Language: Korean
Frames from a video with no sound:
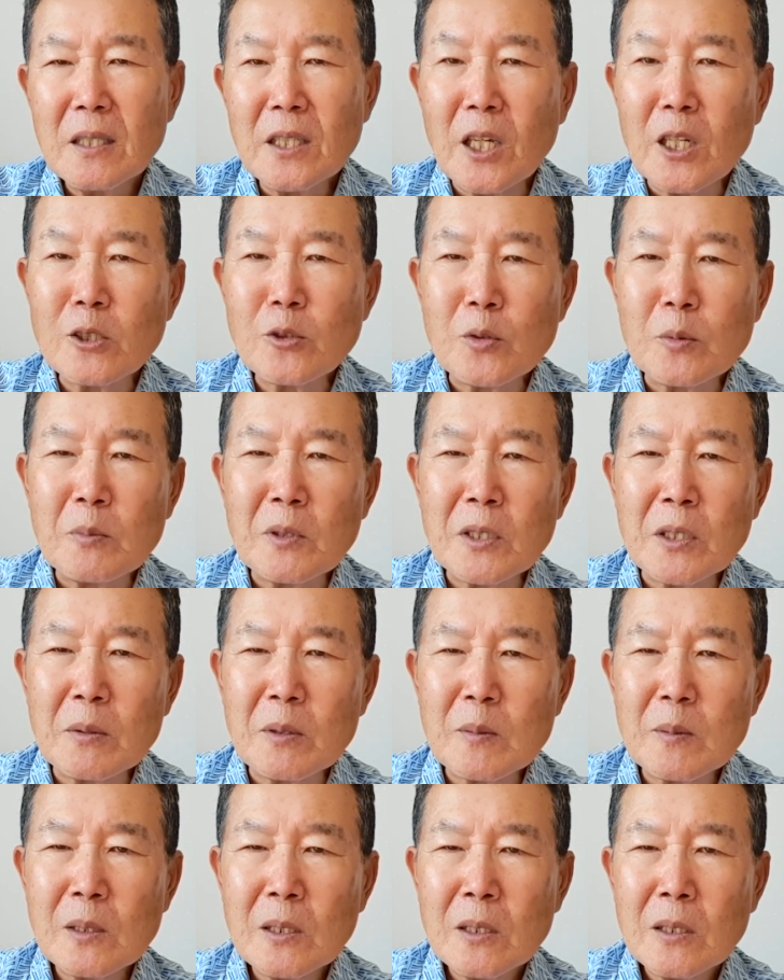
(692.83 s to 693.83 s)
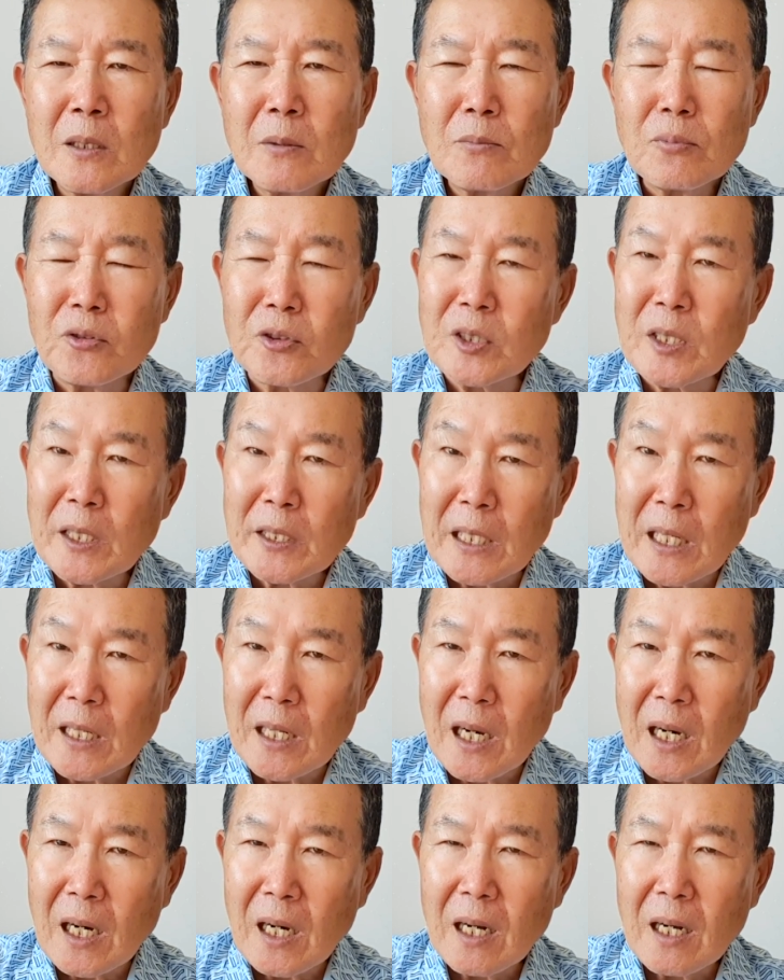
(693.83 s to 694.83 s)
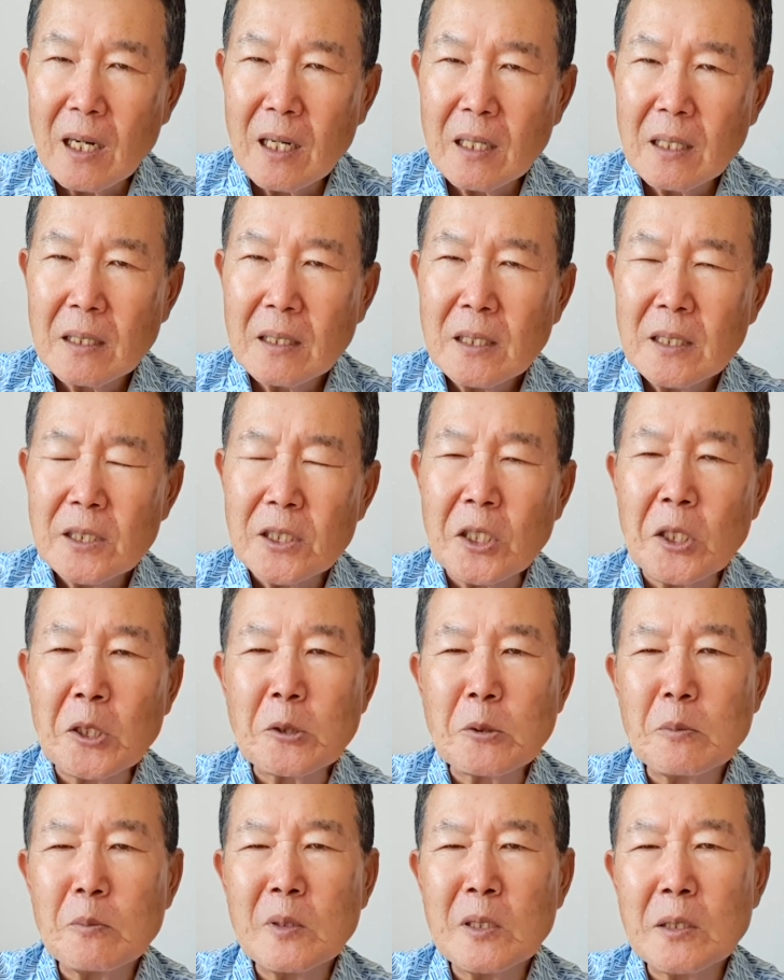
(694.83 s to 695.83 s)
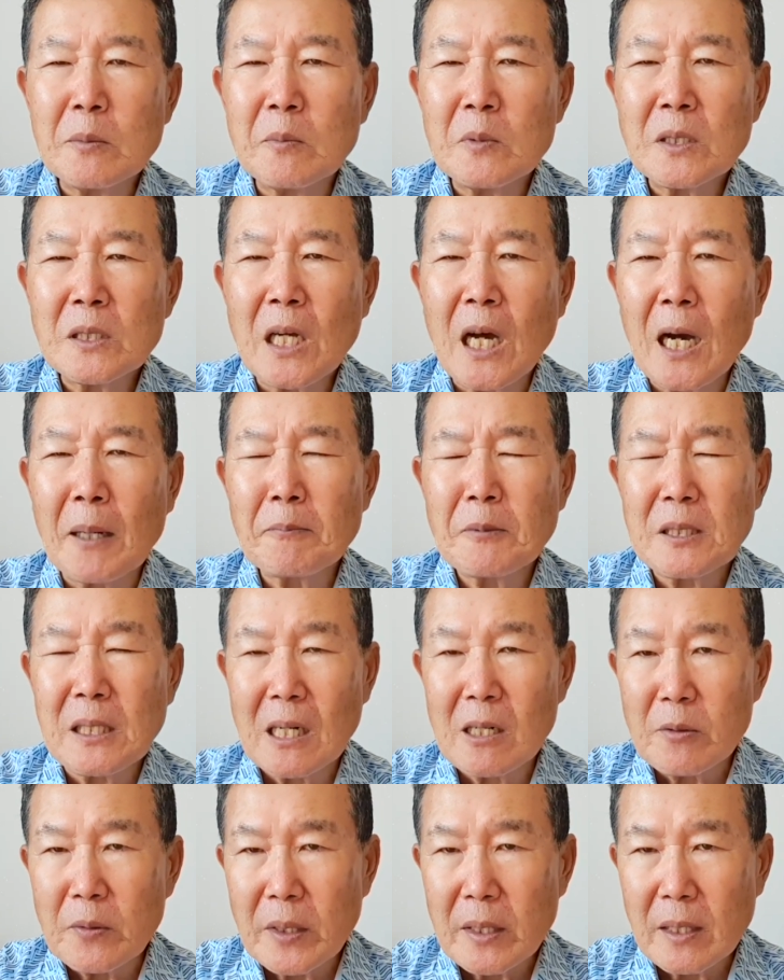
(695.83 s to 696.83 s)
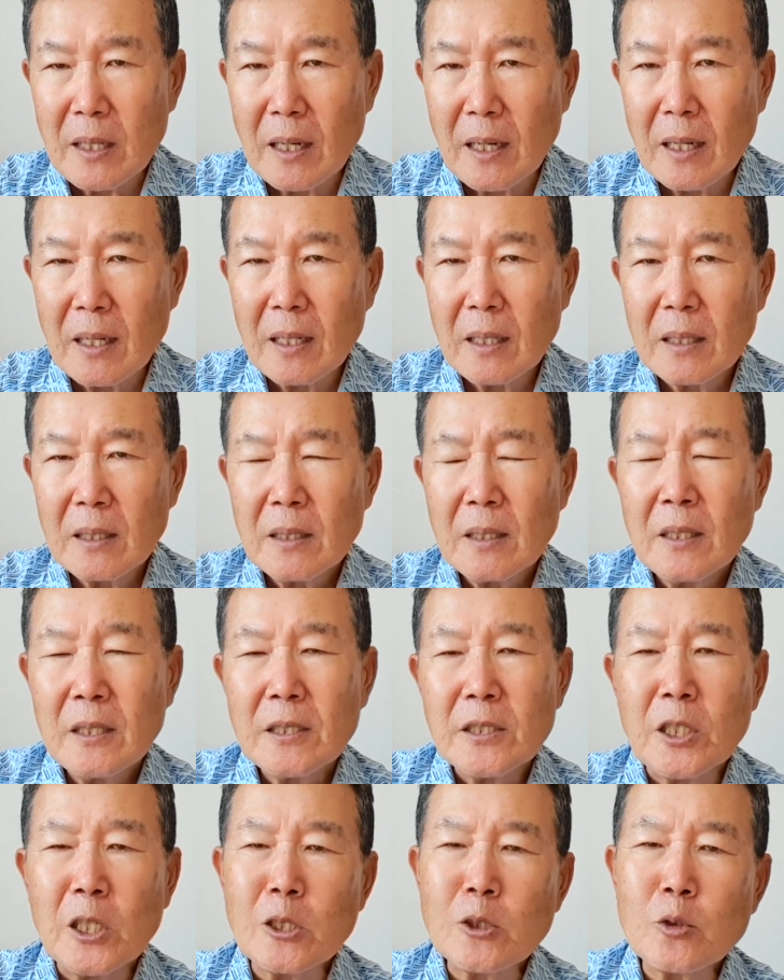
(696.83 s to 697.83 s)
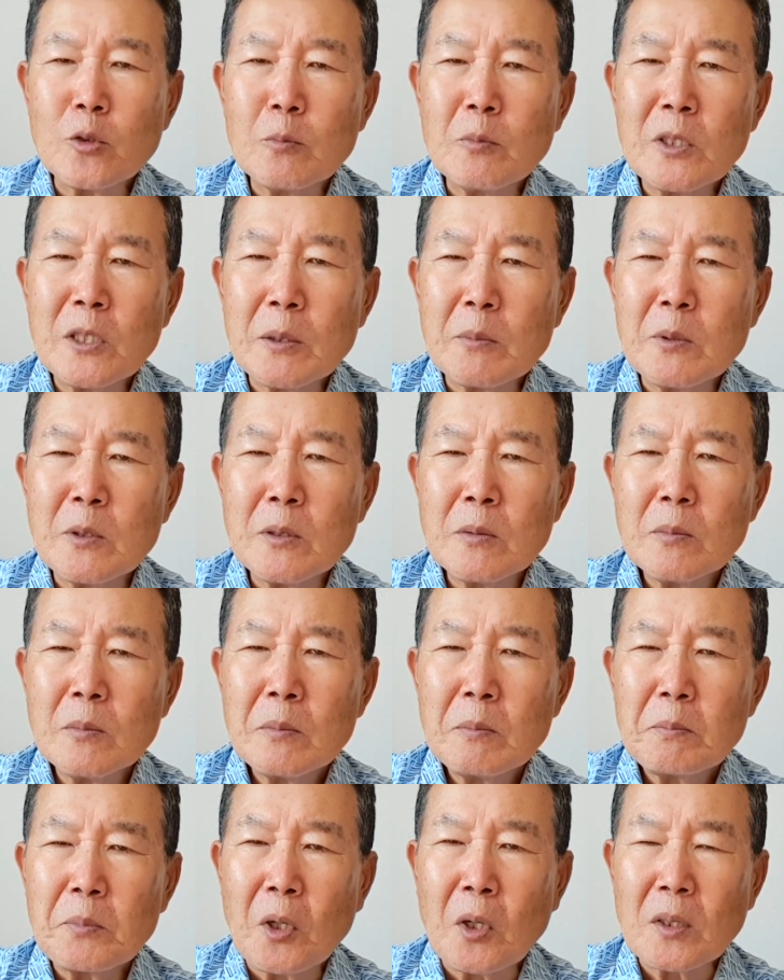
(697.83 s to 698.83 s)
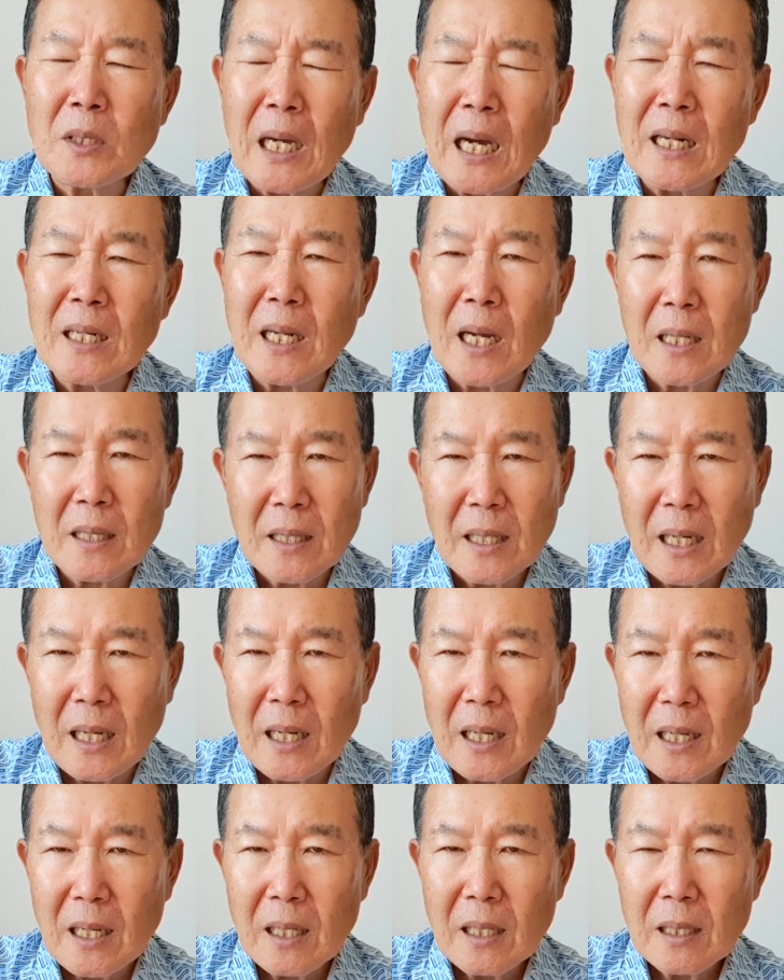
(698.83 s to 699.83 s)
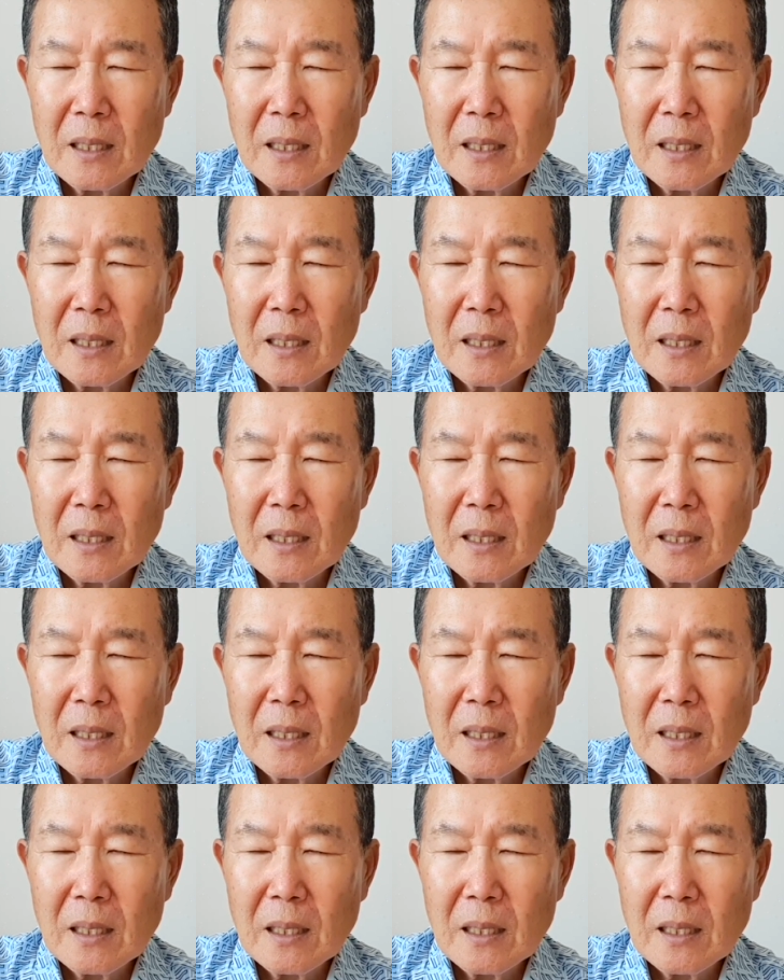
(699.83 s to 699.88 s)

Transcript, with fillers: 예수 믿으면 부자 되나? 예수 믿으면 사업 잘 되나? 예수 믿으면 병 다 낫나?